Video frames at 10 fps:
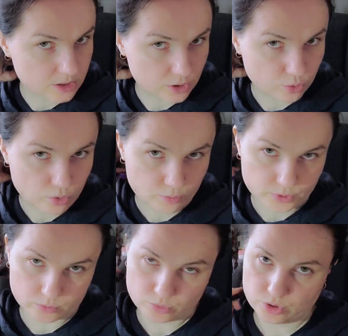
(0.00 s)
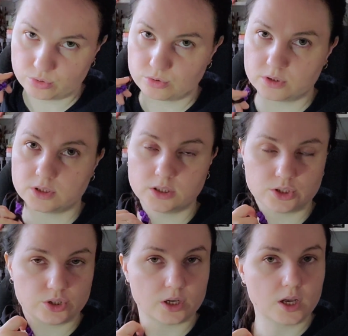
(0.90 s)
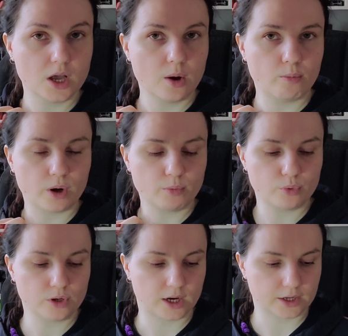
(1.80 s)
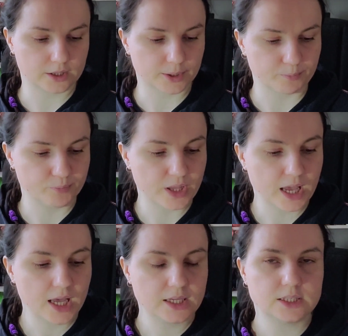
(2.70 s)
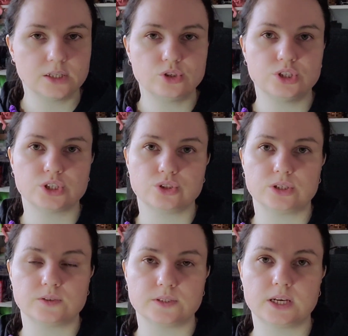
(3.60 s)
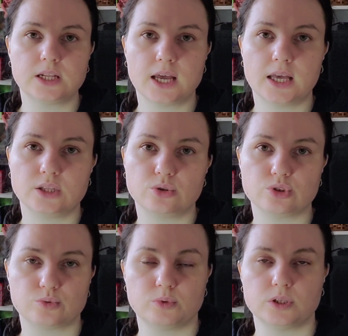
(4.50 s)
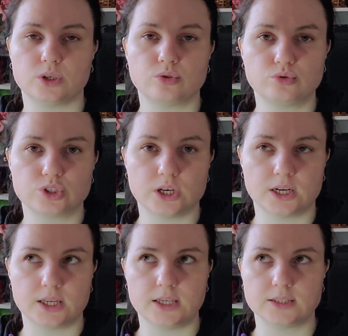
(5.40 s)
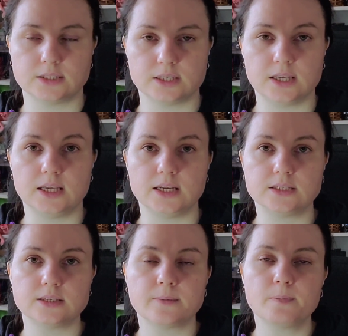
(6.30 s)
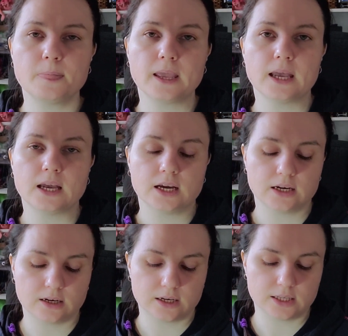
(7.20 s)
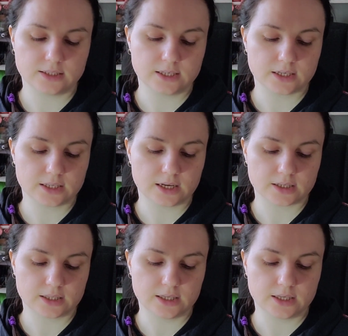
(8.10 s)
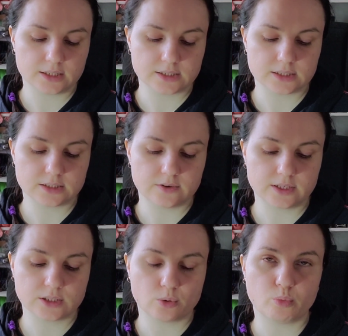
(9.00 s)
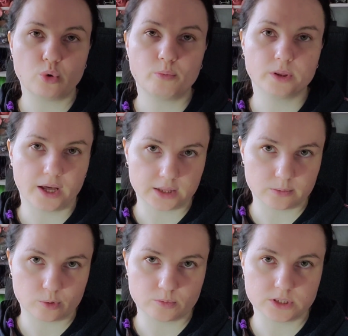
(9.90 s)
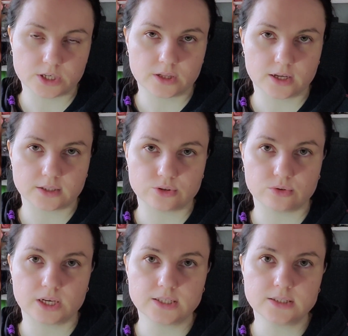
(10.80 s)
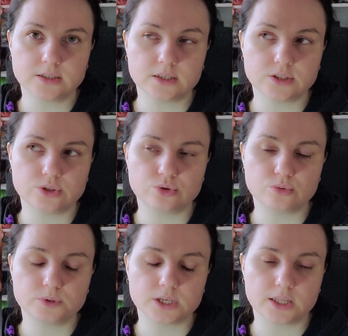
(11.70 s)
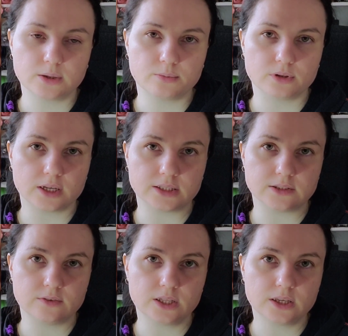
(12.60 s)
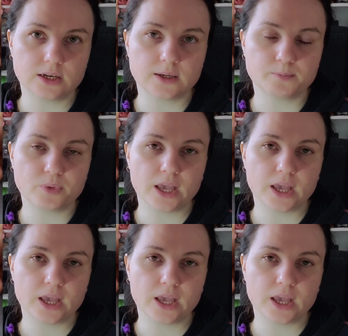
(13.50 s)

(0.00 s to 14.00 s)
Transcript: легко, потому что он достаточно популярный. Следующее, что я связала, это тоже была игрушка из ириса а, из Ернард Ирис связана по платному мастер-классу Насти на Это была свинка,